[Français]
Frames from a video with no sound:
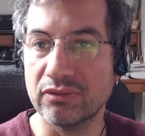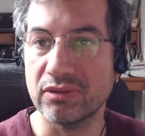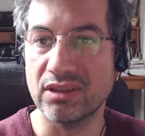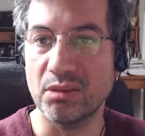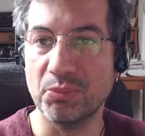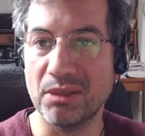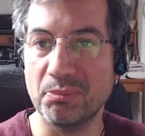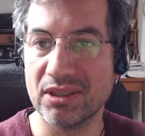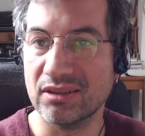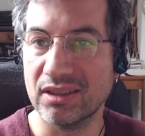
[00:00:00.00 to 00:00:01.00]
c'était une petite
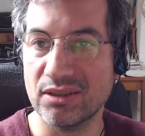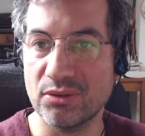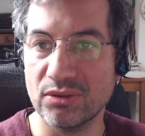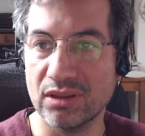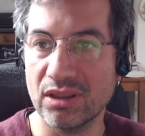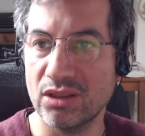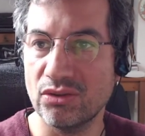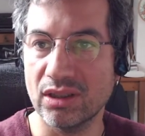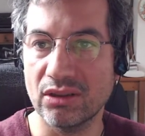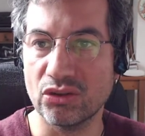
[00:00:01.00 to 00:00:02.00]
présentation hein, qui a
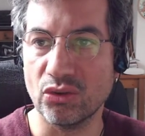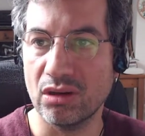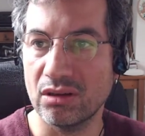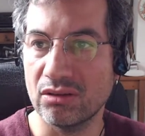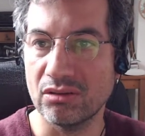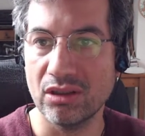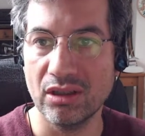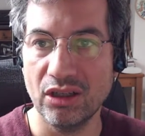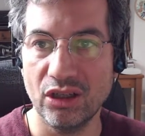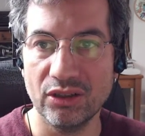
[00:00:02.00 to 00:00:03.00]
duré, je crois,
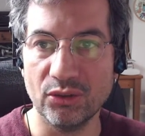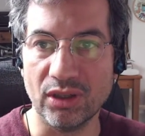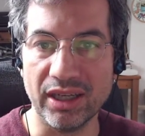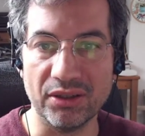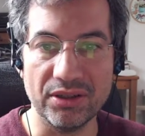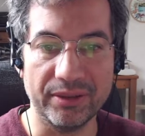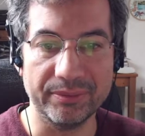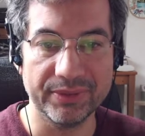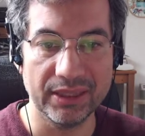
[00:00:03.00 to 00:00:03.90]
trois quarts d'heure.